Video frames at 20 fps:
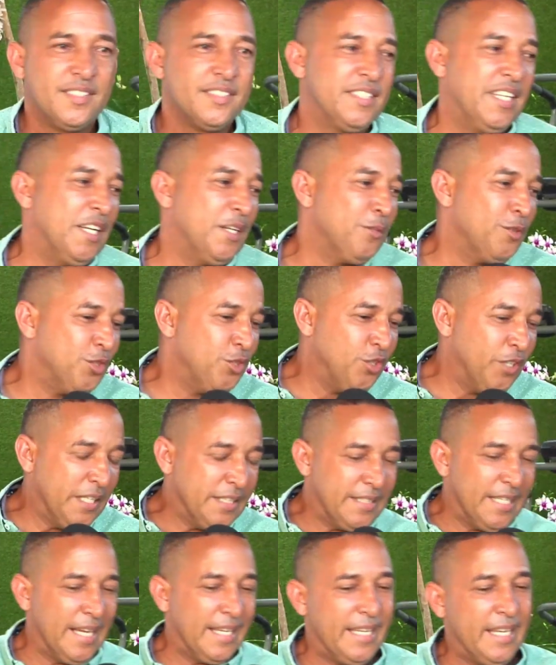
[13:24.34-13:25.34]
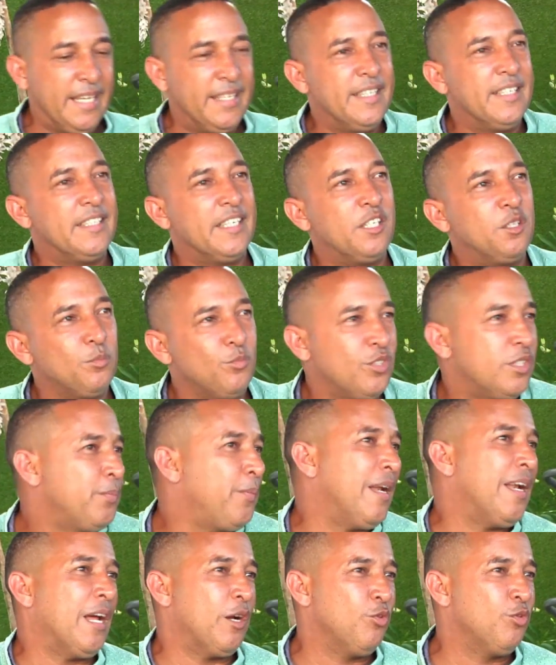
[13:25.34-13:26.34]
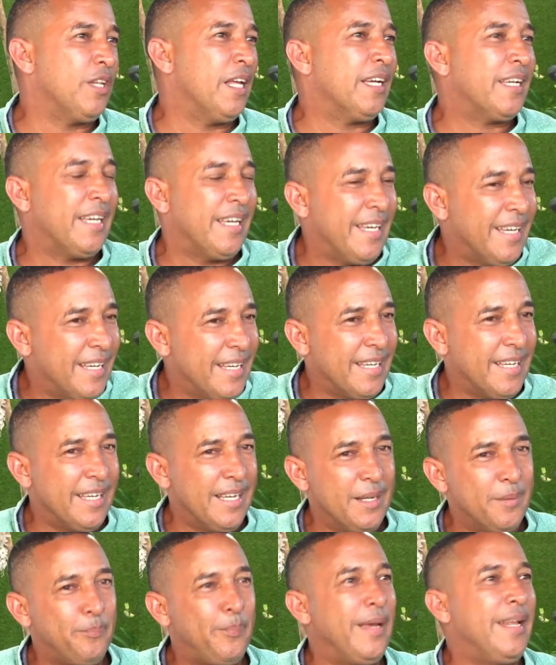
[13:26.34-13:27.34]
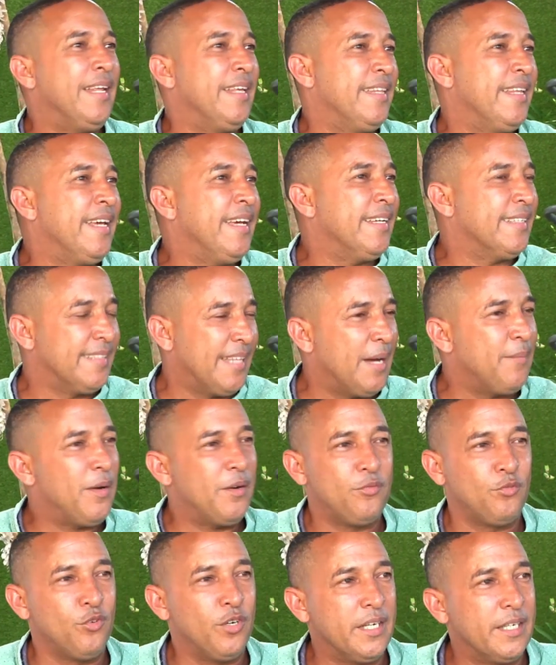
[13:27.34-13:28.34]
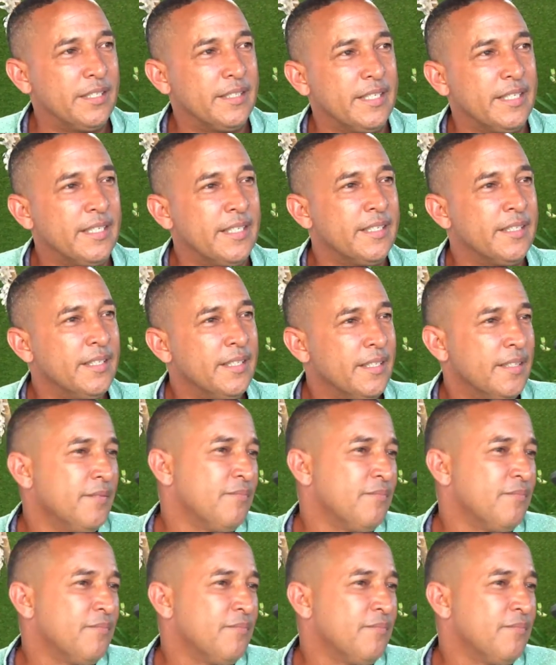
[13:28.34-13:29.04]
Sí, como tú dices, aquí en el Distrito Municipal Laguna es que el PLD está más fuerte.